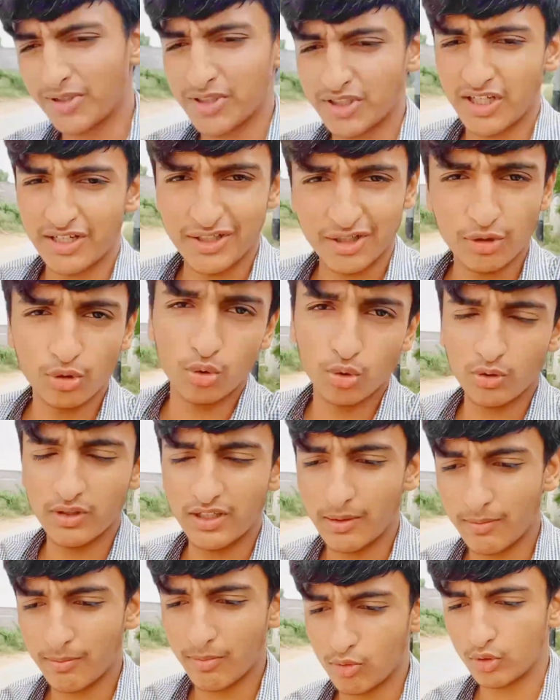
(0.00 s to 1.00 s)
परेशानी दूर हुई
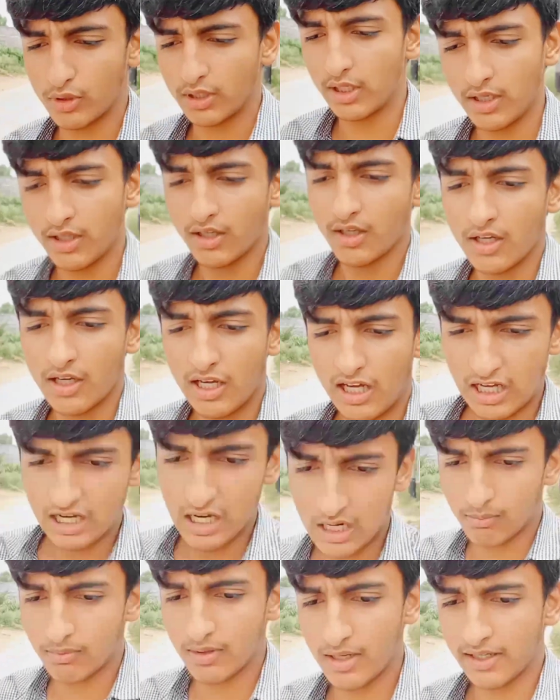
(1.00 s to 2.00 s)
है बबलू की
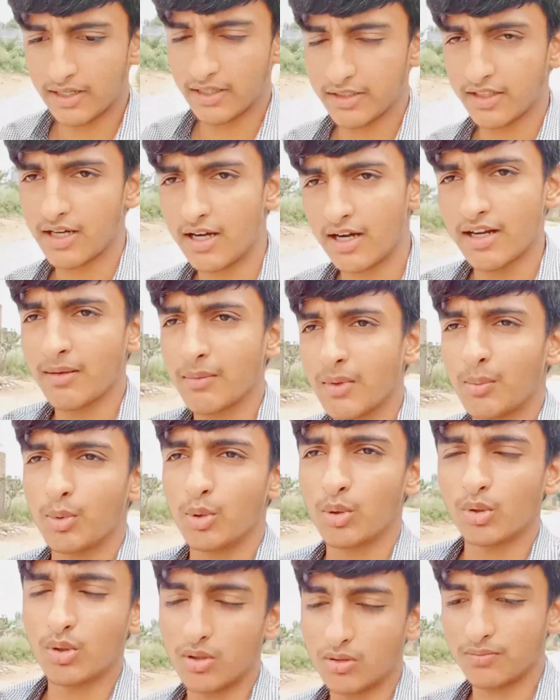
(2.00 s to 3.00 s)
अब लेके जा रहे हैं
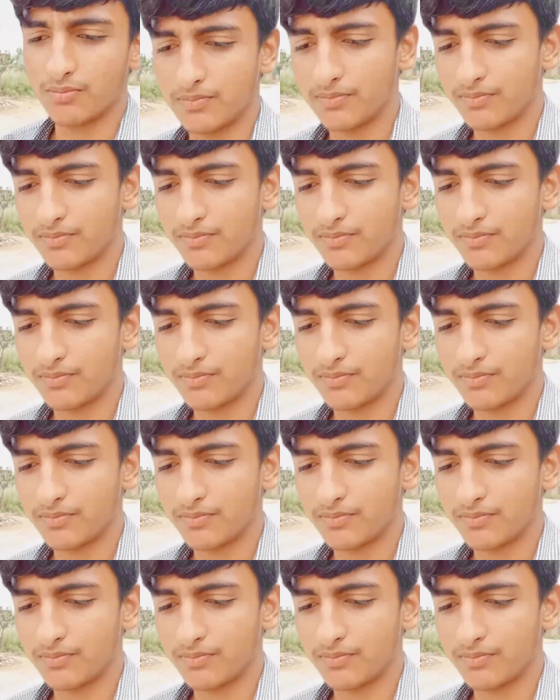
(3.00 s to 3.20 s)
बबलू को